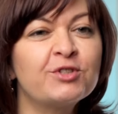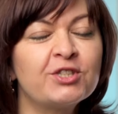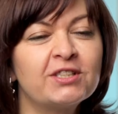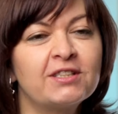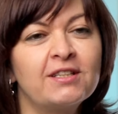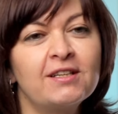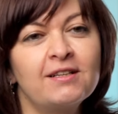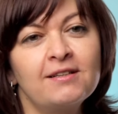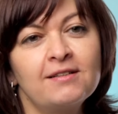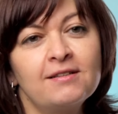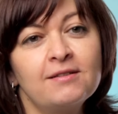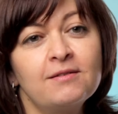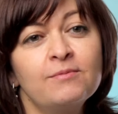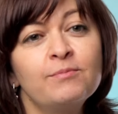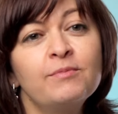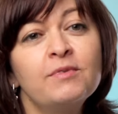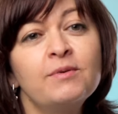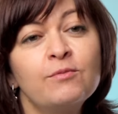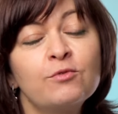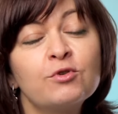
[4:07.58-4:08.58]
что
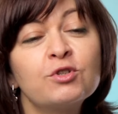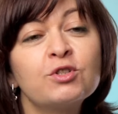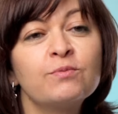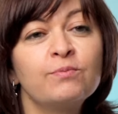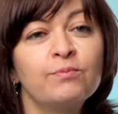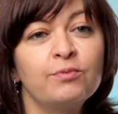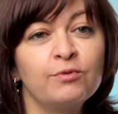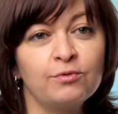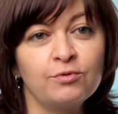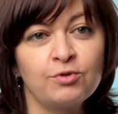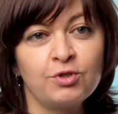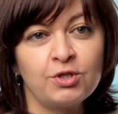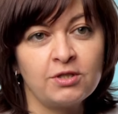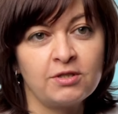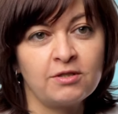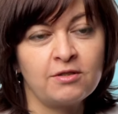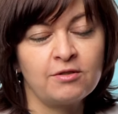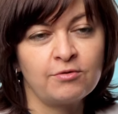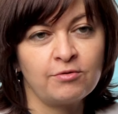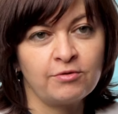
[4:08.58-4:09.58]
мы можем
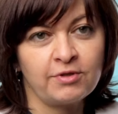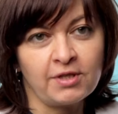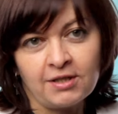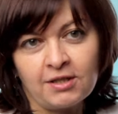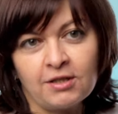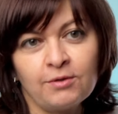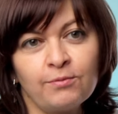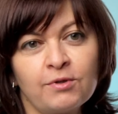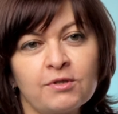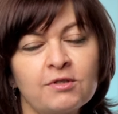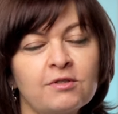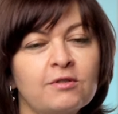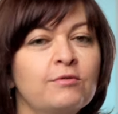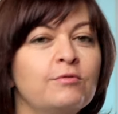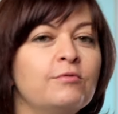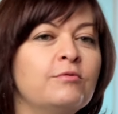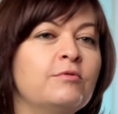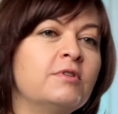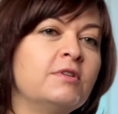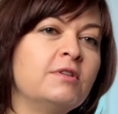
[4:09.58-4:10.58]
получить результат от
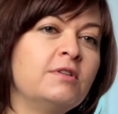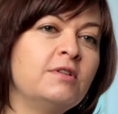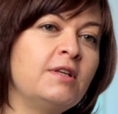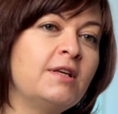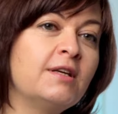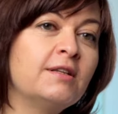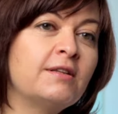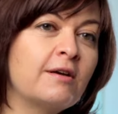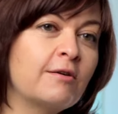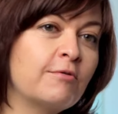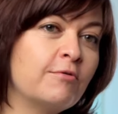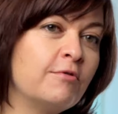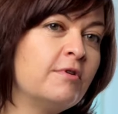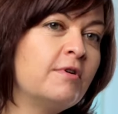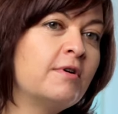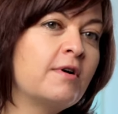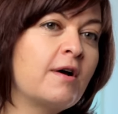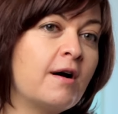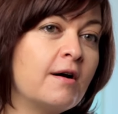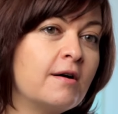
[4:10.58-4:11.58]
процедуры не
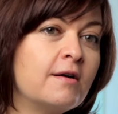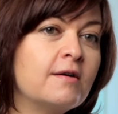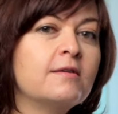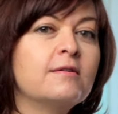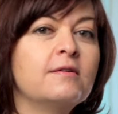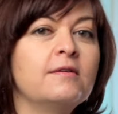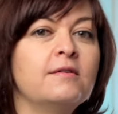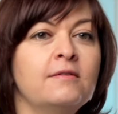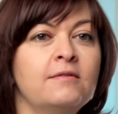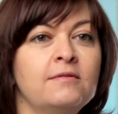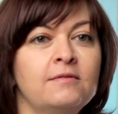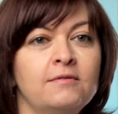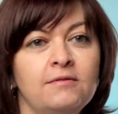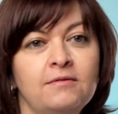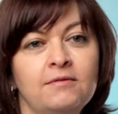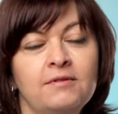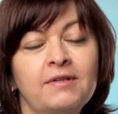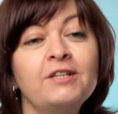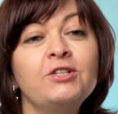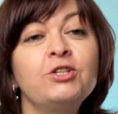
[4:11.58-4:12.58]
такой, как
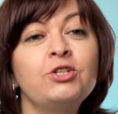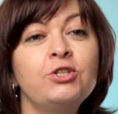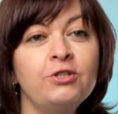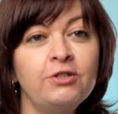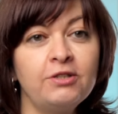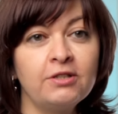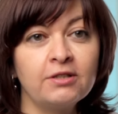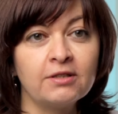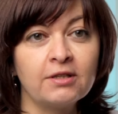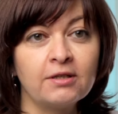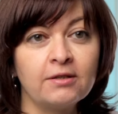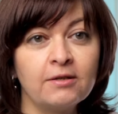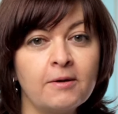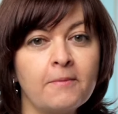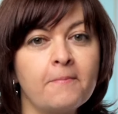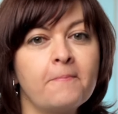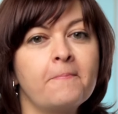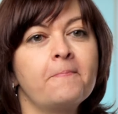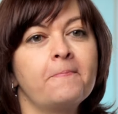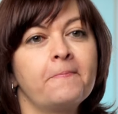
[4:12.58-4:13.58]
э, рассчитано
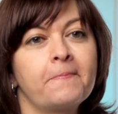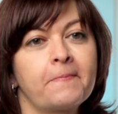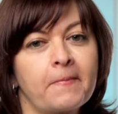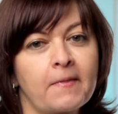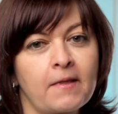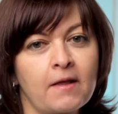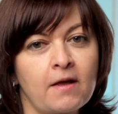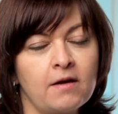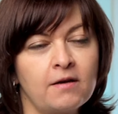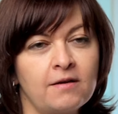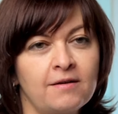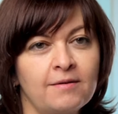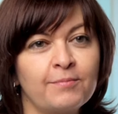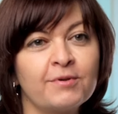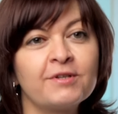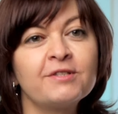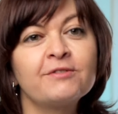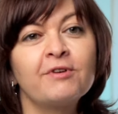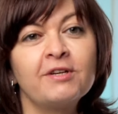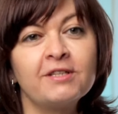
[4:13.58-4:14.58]
э,
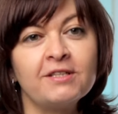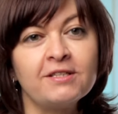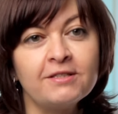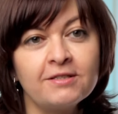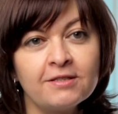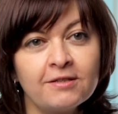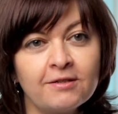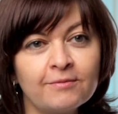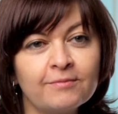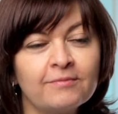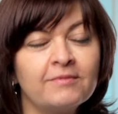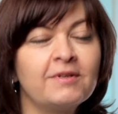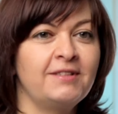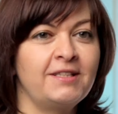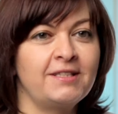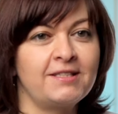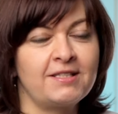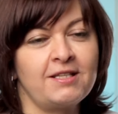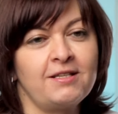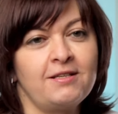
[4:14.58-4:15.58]
производителем,
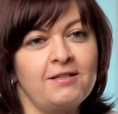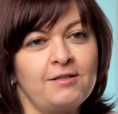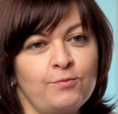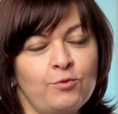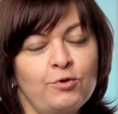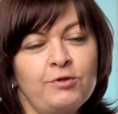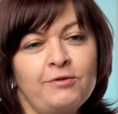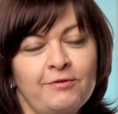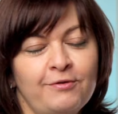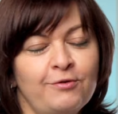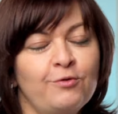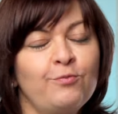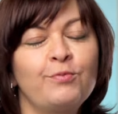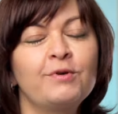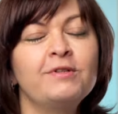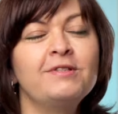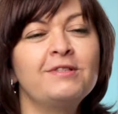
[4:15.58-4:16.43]
если использовать его по